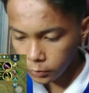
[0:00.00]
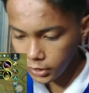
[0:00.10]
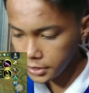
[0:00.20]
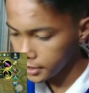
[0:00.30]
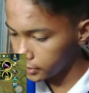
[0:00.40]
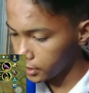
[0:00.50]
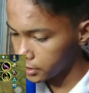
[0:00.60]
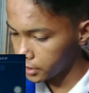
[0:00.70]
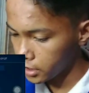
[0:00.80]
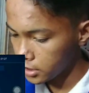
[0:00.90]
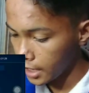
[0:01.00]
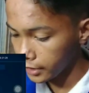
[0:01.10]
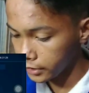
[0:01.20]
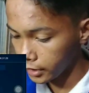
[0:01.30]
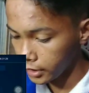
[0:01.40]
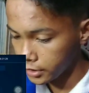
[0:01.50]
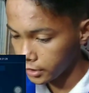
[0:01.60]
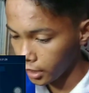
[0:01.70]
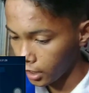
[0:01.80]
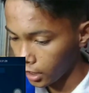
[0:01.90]
punta settings guys lahat yan is
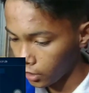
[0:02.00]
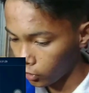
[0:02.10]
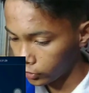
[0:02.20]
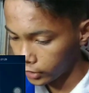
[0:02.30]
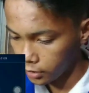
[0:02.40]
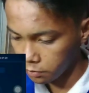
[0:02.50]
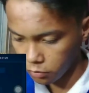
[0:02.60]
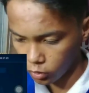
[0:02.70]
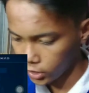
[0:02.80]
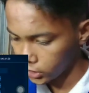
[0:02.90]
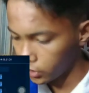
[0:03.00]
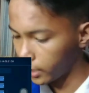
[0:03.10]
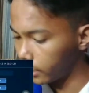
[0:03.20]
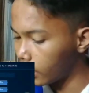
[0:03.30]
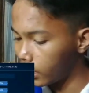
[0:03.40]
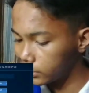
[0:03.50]
naka on na on nating at